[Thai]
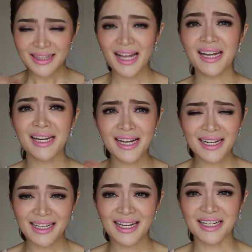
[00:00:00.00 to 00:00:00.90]
แต่ในหน้า
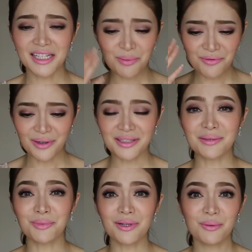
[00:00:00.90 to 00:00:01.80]
ขนาดนี้ที่พี่ฟอ
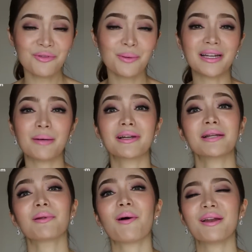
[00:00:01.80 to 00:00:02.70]
ยืนพูดเนี่ยพี่ฟอไปทำมา
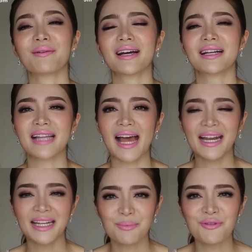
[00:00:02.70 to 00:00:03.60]
เรียบร้อยแล้วนะคะแต่
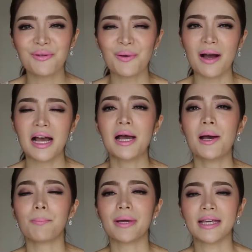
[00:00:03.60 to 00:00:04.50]
อันนี้พี่ฟอ
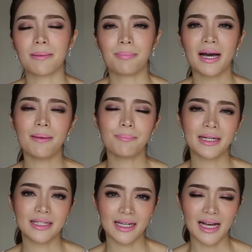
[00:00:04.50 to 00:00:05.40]
ไปเก็บภาพ
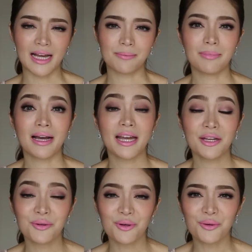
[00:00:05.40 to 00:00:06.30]
บรรยากาศมาให้
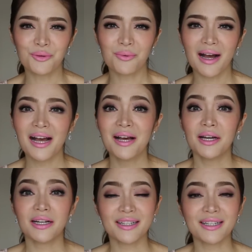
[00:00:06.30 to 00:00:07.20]
น้องๆดูว่า
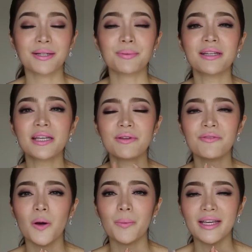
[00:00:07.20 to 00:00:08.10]
เออพี่ที่พี่
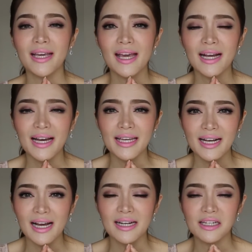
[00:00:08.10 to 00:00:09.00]
ฟอไปแก้ไข
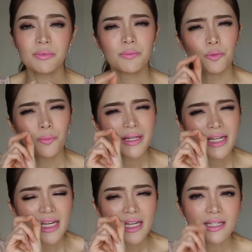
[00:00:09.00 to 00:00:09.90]
คางที่มันหนุบไป
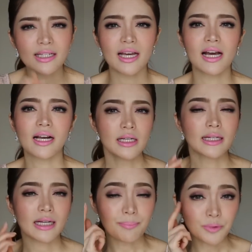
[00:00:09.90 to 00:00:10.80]
นิดนึงนะคะ
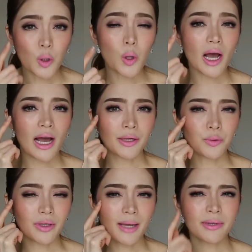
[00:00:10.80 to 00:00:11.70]
กับตรงอ่าโหน
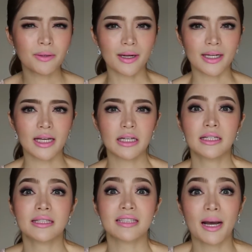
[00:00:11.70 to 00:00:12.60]
กแก้มด้านขวาเนี่ย
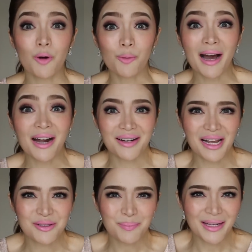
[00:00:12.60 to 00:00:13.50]
ทำออกมา
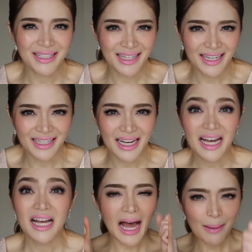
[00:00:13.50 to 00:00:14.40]
แล้วจะเป็นยังไงนะคะ
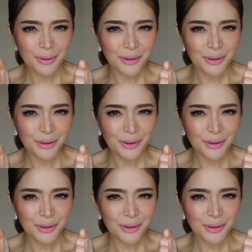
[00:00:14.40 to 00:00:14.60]
ตาม